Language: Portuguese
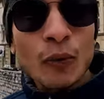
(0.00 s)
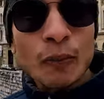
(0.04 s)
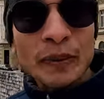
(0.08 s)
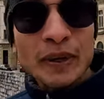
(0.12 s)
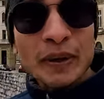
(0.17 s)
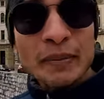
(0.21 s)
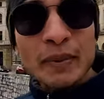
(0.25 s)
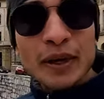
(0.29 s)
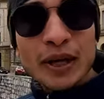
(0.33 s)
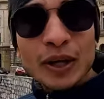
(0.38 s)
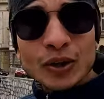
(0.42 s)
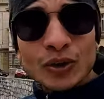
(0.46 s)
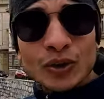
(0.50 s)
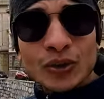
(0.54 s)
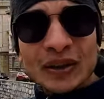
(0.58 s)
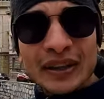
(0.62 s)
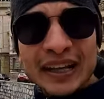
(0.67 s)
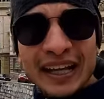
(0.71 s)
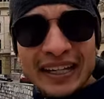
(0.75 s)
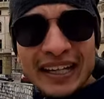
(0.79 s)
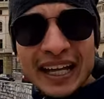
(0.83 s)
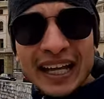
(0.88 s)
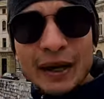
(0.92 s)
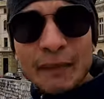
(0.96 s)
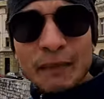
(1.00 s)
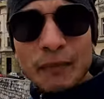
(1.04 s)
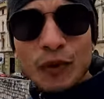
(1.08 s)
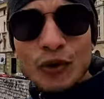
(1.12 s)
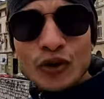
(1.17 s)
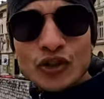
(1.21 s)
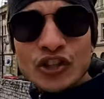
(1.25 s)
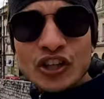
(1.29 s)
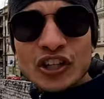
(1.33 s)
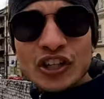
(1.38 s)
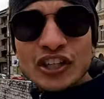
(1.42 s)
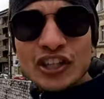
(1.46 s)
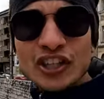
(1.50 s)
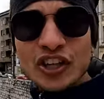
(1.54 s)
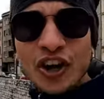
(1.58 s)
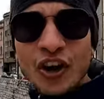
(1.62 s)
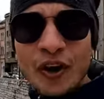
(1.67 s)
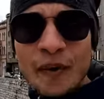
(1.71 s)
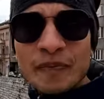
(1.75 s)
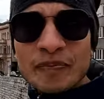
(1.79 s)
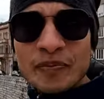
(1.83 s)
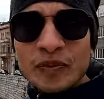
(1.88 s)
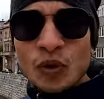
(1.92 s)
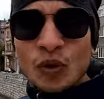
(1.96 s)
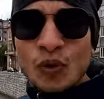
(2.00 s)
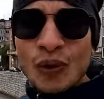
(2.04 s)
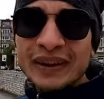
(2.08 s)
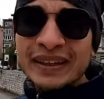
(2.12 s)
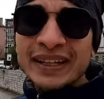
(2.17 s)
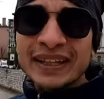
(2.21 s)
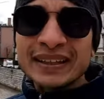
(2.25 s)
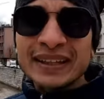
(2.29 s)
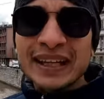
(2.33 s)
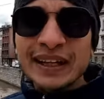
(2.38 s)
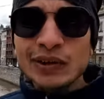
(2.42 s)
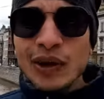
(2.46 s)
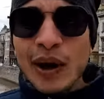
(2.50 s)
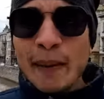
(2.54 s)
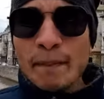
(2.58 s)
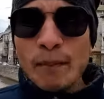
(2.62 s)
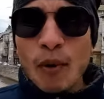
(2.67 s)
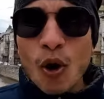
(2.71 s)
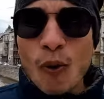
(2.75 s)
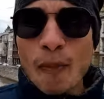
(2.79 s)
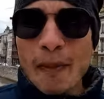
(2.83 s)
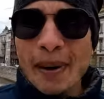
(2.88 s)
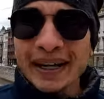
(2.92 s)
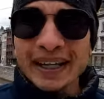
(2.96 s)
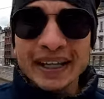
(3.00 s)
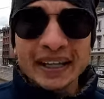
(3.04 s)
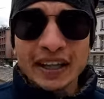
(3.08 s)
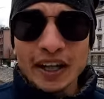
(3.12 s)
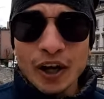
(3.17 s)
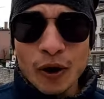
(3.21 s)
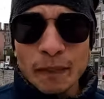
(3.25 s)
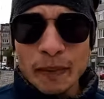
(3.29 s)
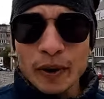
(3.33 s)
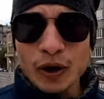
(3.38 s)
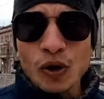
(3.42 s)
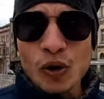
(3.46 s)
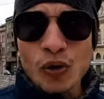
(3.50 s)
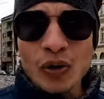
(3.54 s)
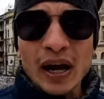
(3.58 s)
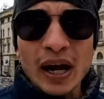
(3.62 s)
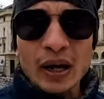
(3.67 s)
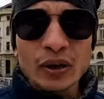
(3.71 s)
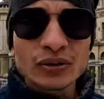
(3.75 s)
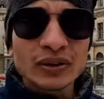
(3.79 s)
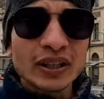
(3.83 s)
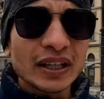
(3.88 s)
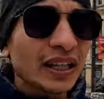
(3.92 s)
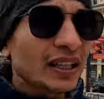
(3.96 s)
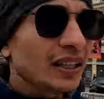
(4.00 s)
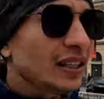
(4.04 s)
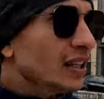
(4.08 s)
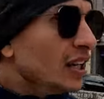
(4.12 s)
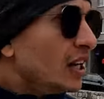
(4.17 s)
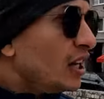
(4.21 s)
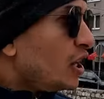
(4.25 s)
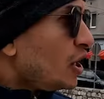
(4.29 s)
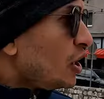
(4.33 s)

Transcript: O primeiro naquela ponte ali, ó, um atentado à bomba que não pegou o carro dele,